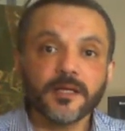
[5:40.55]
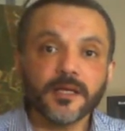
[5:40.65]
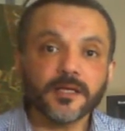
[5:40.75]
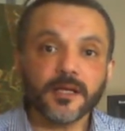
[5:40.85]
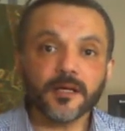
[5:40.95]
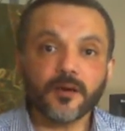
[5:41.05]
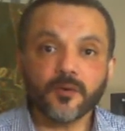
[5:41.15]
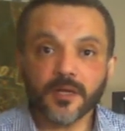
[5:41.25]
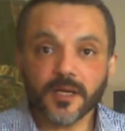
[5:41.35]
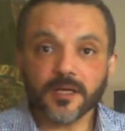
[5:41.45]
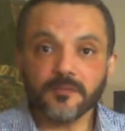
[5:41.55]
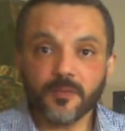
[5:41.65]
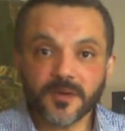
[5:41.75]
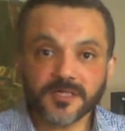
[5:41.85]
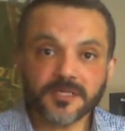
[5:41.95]
لكن ارجع اقول لك
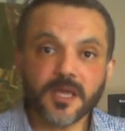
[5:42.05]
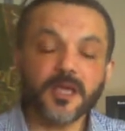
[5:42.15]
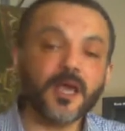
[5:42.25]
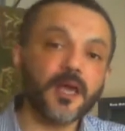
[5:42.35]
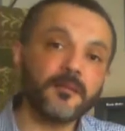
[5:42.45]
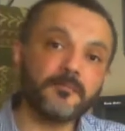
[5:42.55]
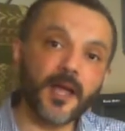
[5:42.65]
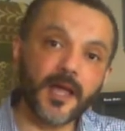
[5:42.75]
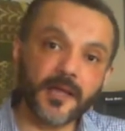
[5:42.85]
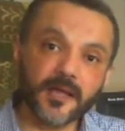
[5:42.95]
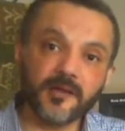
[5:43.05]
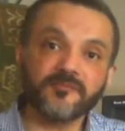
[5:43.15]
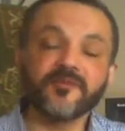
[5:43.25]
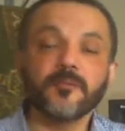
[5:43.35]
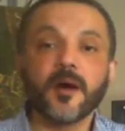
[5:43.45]
الممارسه هي اهم حاجه
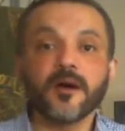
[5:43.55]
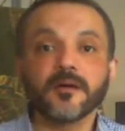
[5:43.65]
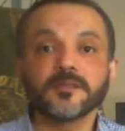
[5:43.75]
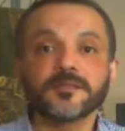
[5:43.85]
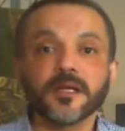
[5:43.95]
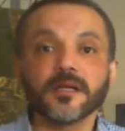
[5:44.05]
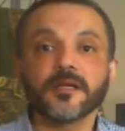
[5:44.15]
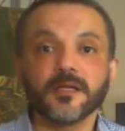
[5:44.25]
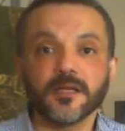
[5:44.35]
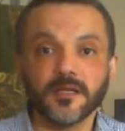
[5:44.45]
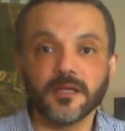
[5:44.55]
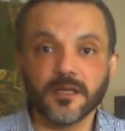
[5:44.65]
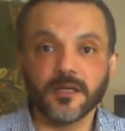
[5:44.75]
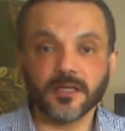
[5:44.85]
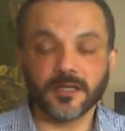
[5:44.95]
في مهاره
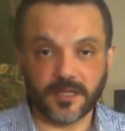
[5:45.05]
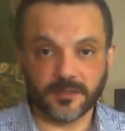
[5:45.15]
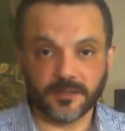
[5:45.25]
آه، القياده